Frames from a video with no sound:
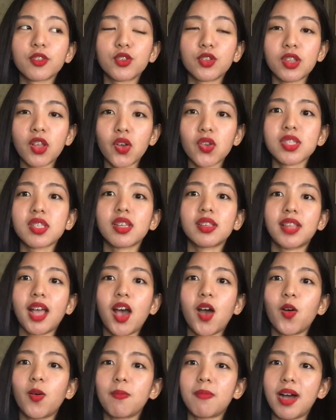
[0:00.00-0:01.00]
doon ako sa
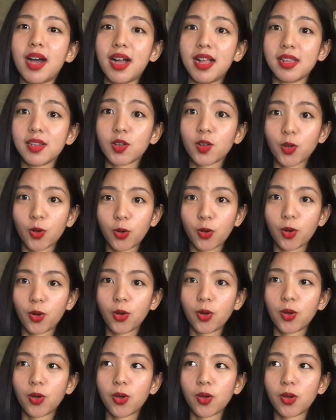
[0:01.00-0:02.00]
taong mahal
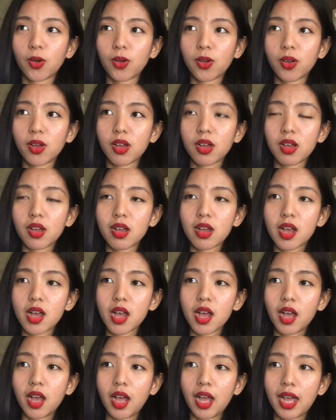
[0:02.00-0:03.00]
ko
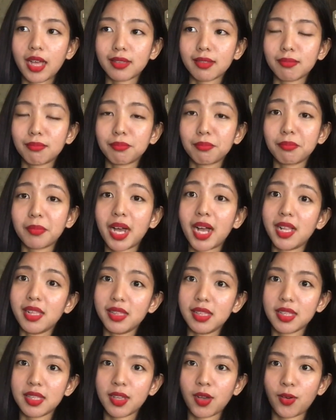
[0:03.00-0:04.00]
at mahal
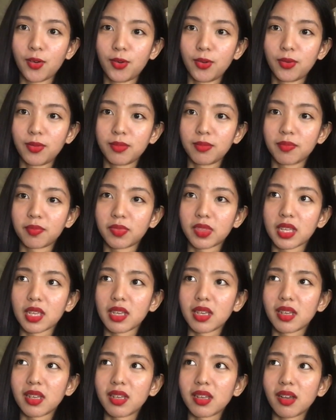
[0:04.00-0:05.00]
din ako.
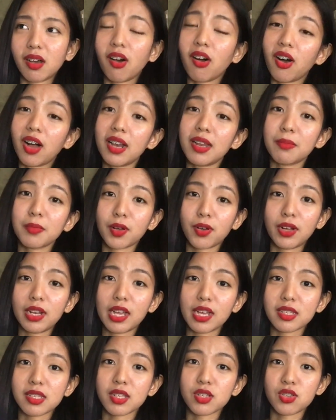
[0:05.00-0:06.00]
Oo, alam ko
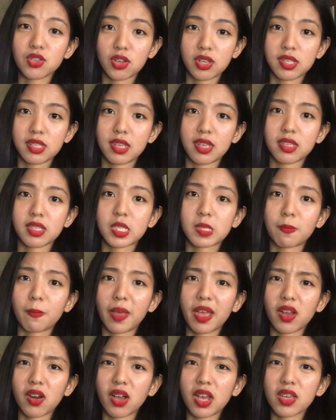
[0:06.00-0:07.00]
wala yan sa choices.
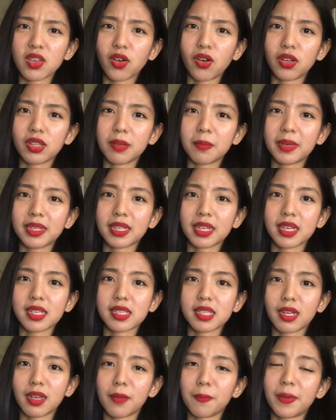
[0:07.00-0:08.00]
Pero ayoko naman
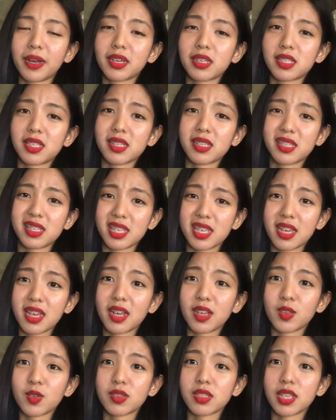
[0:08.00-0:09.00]
kasing
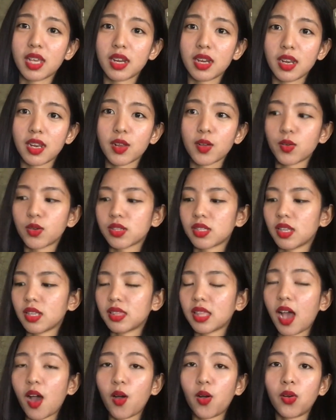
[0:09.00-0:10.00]
ipagsiksikan yung sarili ko sa
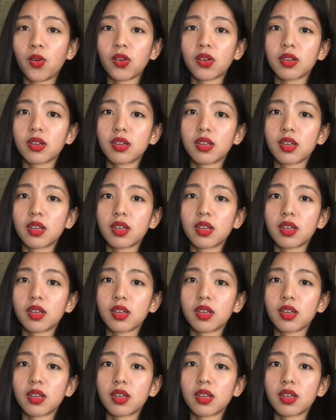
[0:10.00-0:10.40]
taong